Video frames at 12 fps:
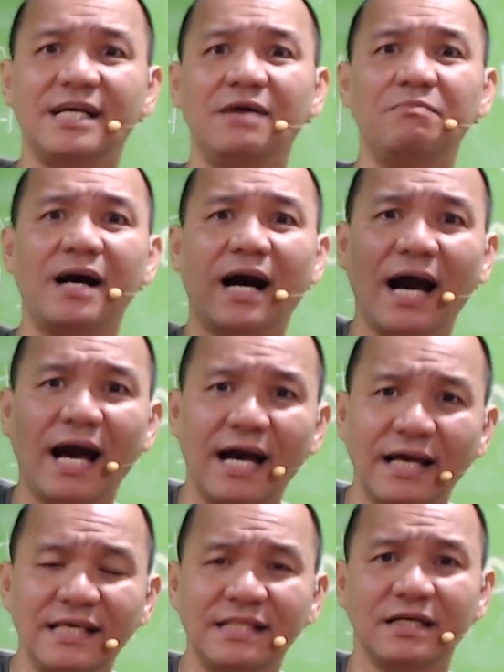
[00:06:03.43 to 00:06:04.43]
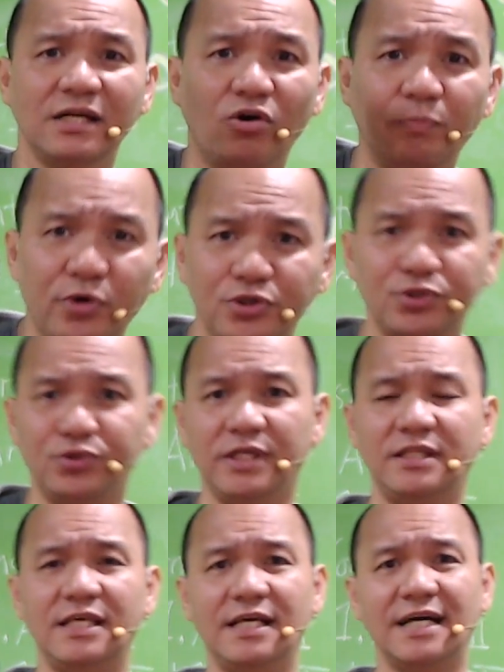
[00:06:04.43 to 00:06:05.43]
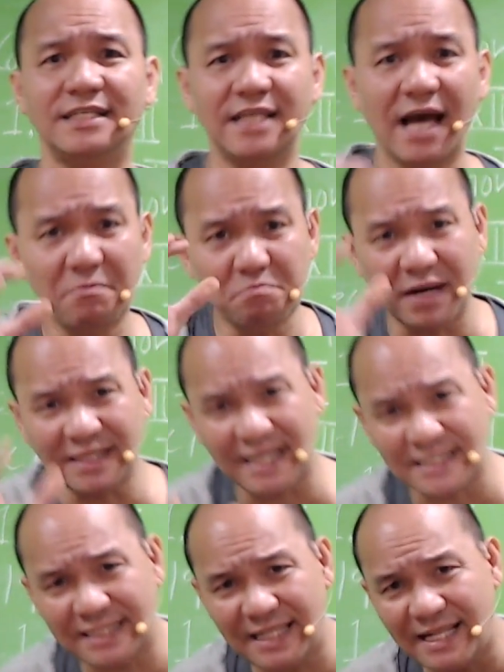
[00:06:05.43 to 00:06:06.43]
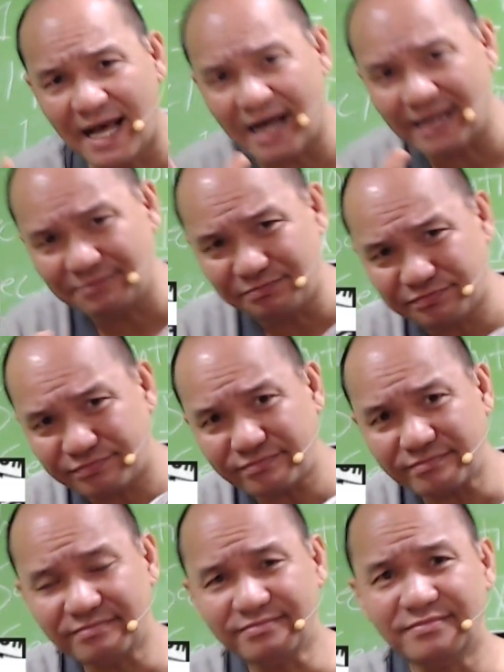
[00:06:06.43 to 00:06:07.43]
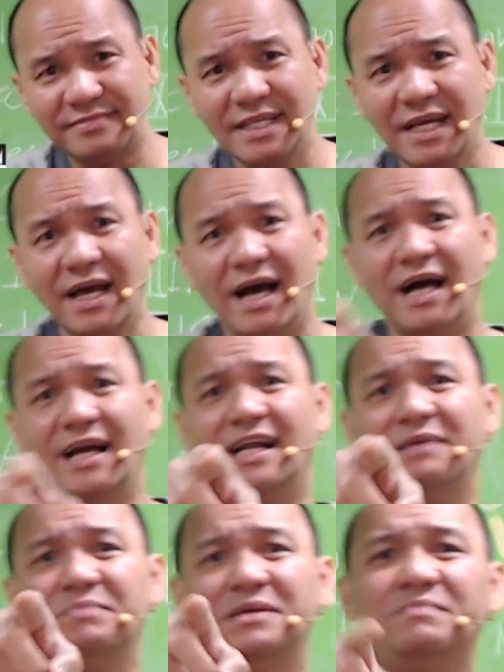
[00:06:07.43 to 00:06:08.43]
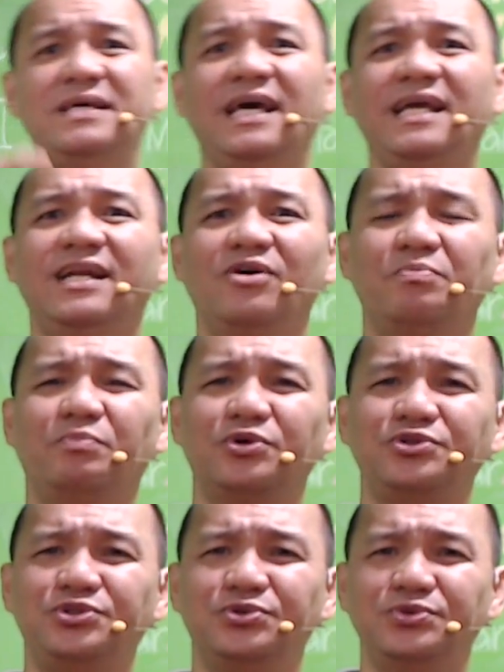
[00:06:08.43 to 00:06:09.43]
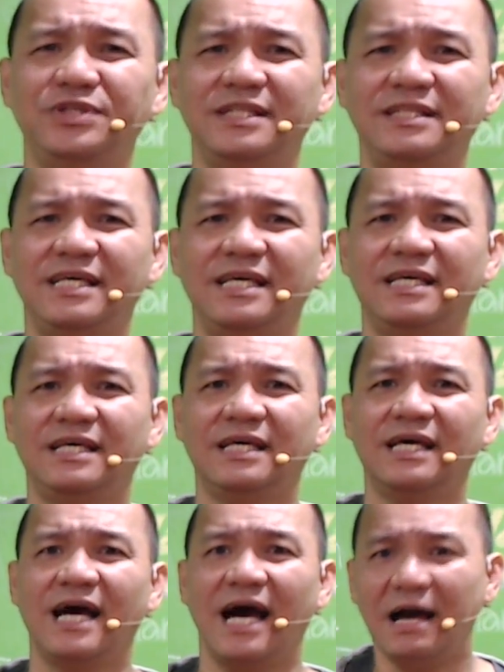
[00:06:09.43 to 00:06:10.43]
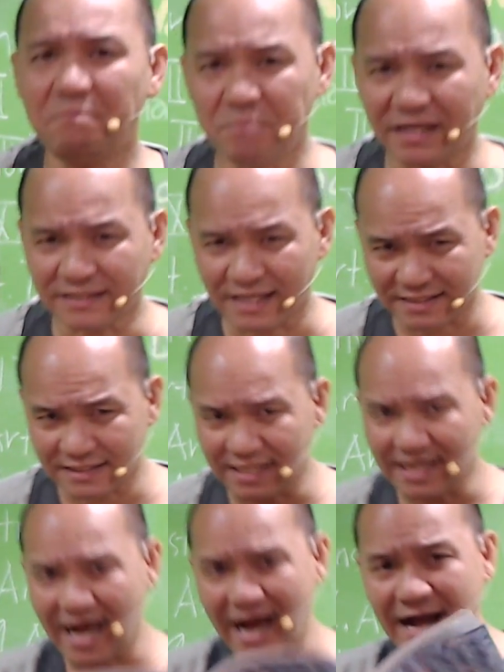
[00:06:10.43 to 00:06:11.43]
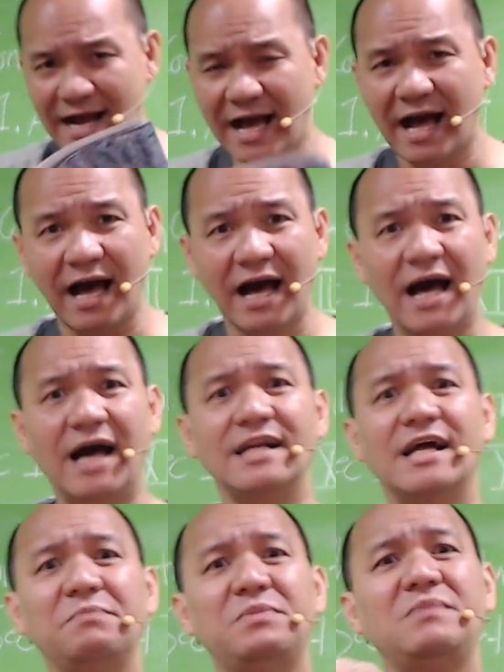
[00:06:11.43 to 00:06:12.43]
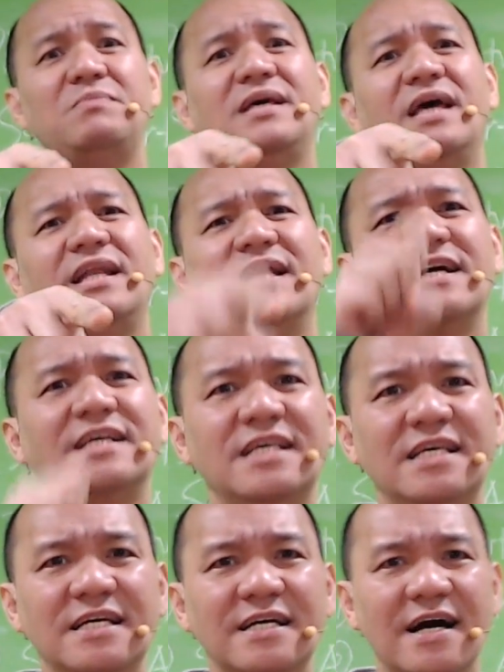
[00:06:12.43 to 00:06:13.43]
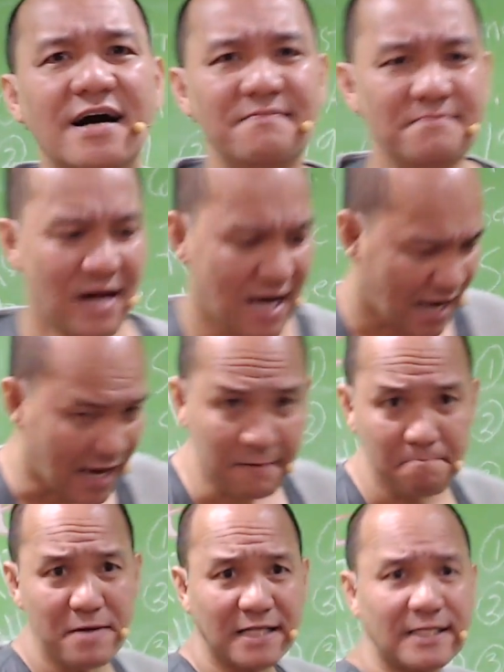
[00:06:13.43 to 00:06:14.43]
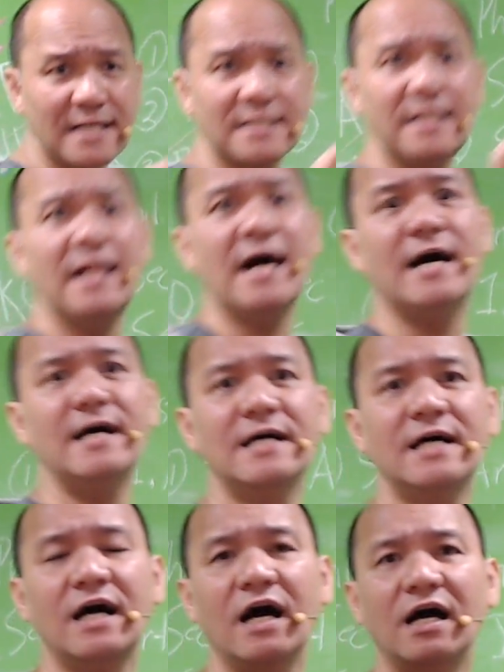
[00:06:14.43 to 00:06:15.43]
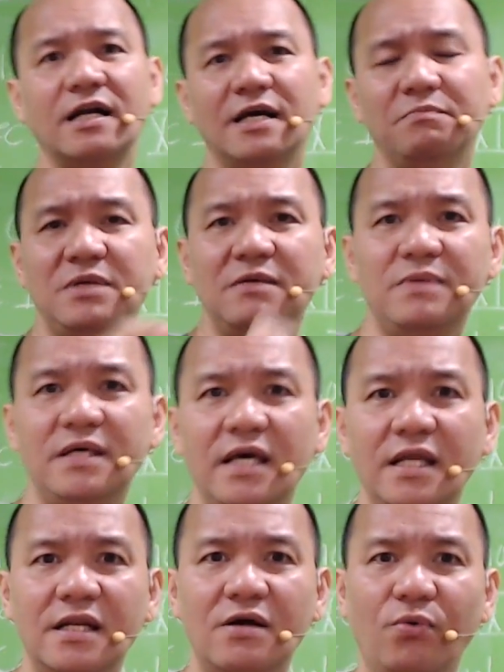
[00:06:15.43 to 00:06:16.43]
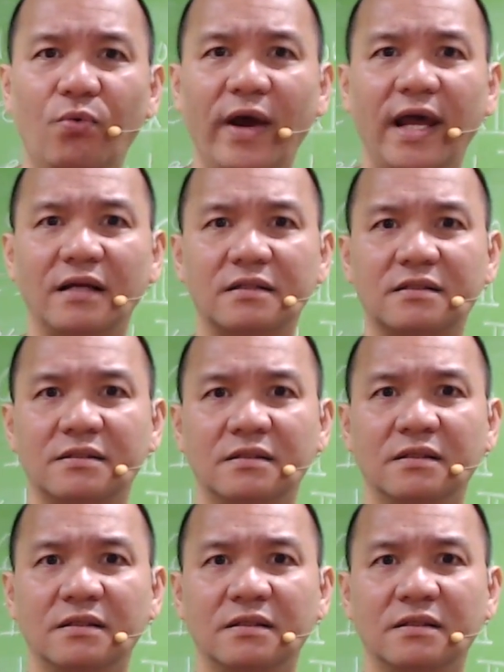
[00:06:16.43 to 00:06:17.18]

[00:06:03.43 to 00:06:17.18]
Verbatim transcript: ka makakakita ng opportunity kasi ang batas lang ang nagbibigay ng opportunity. Ang batas lang ang nagbibigay ng income. Ang batas lang ang nagbibigay ng wealth.